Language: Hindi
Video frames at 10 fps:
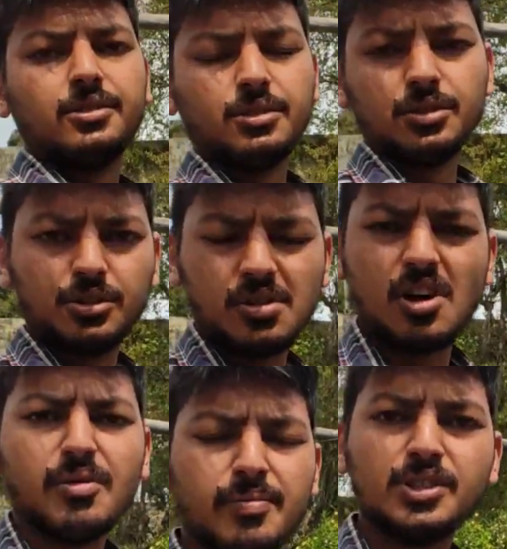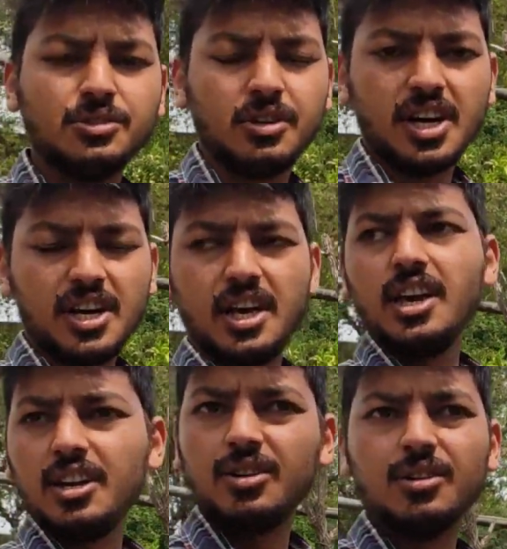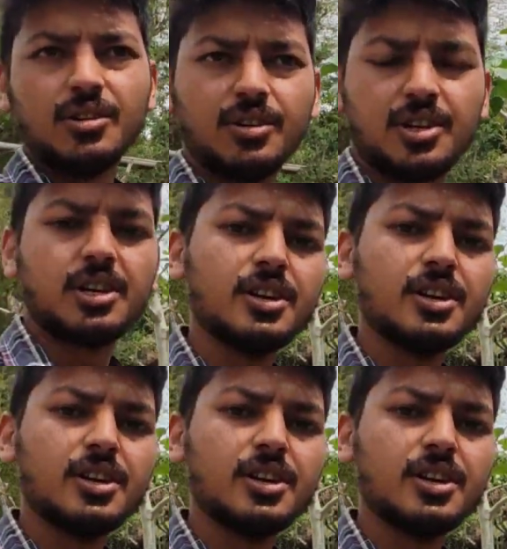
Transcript: तो दोस्तों अभी बच चुका है एक और